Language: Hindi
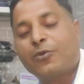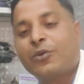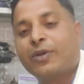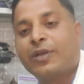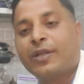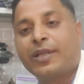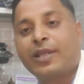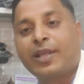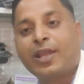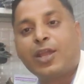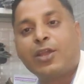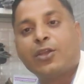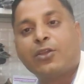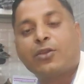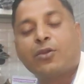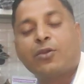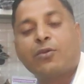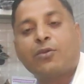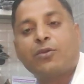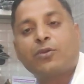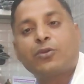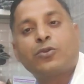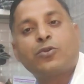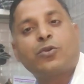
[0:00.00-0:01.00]
खुल रही है
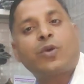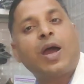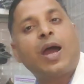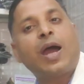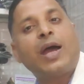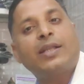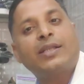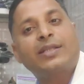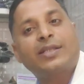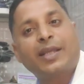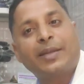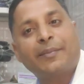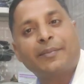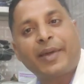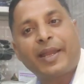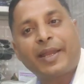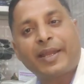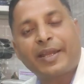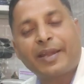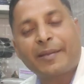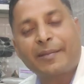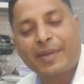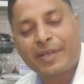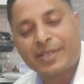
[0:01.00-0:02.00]
क्योंकि जो आजकल
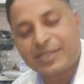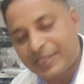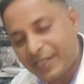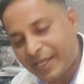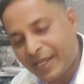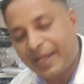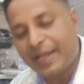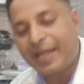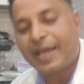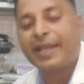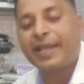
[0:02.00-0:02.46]
मार्केट में चैन